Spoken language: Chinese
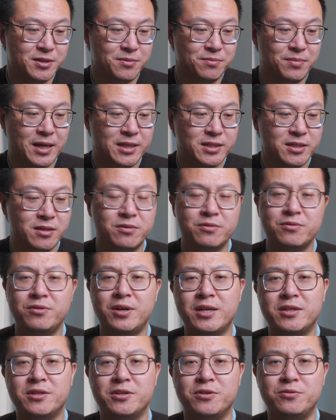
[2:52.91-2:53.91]
八千
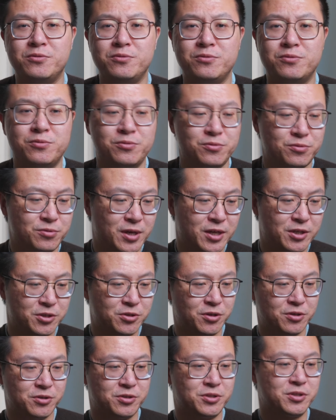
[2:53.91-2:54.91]
块的预算
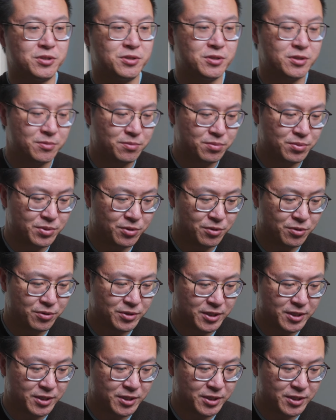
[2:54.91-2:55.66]
上十四 Pro